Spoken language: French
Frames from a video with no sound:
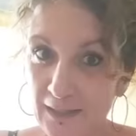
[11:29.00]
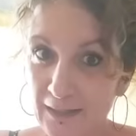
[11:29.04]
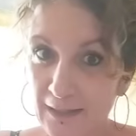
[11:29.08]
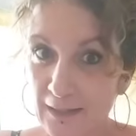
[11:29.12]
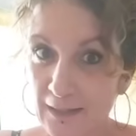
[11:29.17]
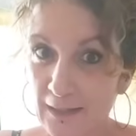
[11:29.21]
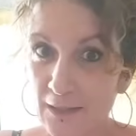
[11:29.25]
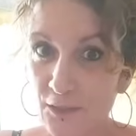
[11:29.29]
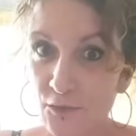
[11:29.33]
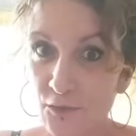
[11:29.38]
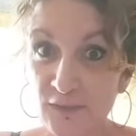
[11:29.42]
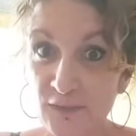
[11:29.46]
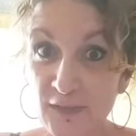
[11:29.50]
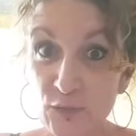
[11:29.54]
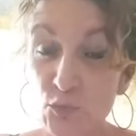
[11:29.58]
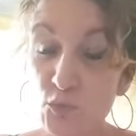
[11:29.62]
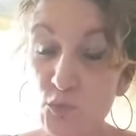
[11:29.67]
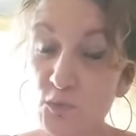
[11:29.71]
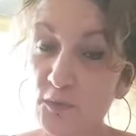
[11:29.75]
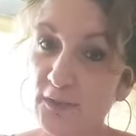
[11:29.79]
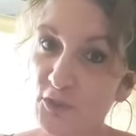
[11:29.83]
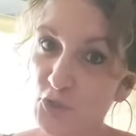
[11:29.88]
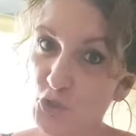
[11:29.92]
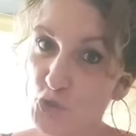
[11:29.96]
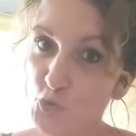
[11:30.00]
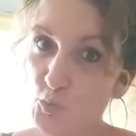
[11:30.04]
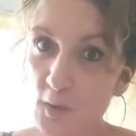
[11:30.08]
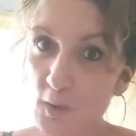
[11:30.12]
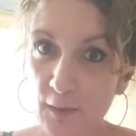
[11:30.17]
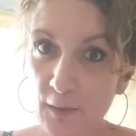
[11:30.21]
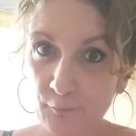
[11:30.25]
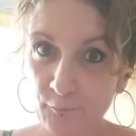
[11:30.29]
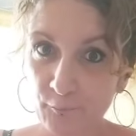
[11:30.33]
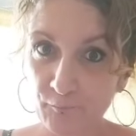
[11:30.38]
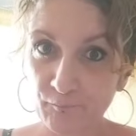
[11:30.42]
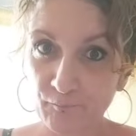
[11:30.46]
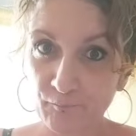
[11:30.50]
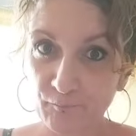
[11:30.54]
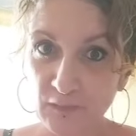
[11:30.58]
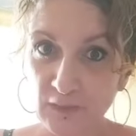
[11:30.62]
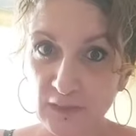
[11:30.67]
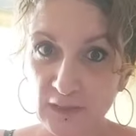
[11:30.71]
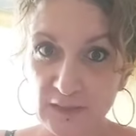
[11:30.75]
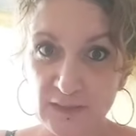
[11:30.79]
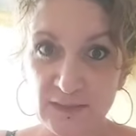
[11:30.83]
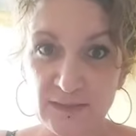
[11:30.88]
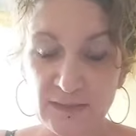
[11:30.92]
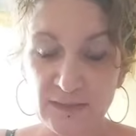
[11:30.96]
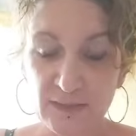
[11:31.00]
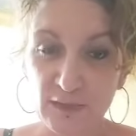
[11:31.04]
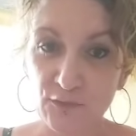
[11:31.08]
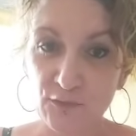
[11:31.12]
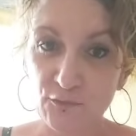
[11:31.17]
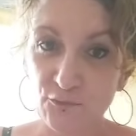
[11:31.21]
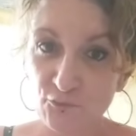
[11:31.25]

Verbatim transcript: et il en découle des choix ici.